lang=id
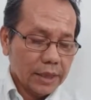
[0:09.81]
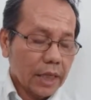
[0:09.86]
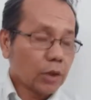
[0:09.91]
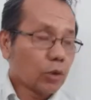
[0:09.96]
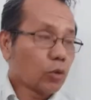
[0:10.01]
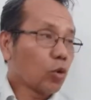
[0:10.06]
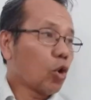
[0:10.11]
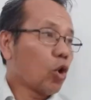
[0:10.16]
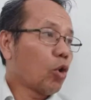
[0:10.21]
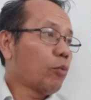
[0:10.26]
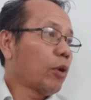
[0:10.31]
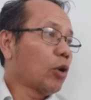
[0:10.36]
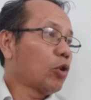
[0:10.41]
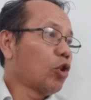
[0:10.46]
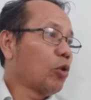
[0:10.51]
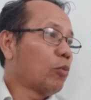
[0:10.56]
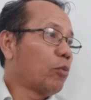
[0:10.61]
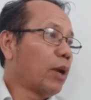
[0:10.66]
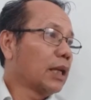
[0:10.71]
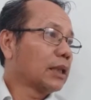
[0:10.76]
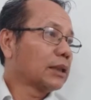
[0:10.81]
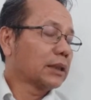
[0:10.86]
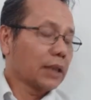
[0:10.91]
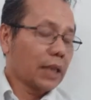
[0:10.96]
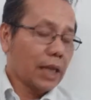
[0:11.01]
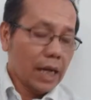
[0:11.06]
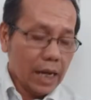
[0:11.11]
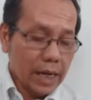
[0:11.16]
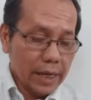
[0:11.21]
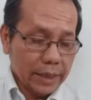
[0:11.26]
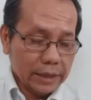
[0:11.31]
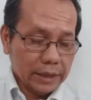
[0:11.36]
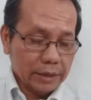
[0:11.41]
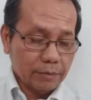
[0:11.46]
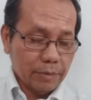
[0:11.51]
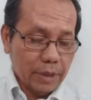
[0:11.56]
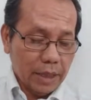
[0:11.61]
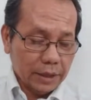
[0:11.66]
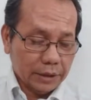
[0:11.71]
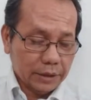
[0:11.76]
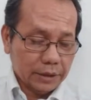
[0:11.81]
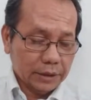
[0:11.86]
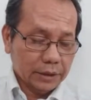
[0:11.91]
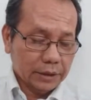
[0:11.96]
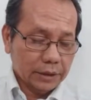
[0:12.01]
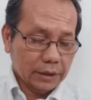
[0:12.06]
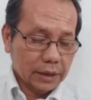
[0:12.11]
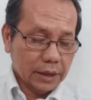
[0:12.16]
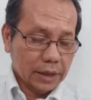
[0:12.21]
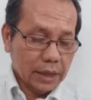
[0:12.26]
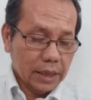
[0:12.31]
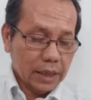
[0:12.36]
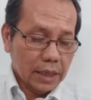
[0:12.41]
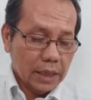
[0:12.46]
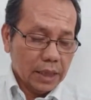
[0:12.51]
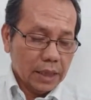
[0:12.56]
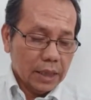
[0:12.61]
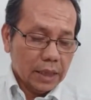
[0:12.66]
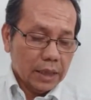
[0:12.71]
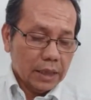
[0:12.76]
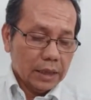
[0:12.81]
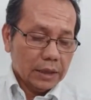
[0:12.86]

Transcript: yaitu Roma 12 ayat 11.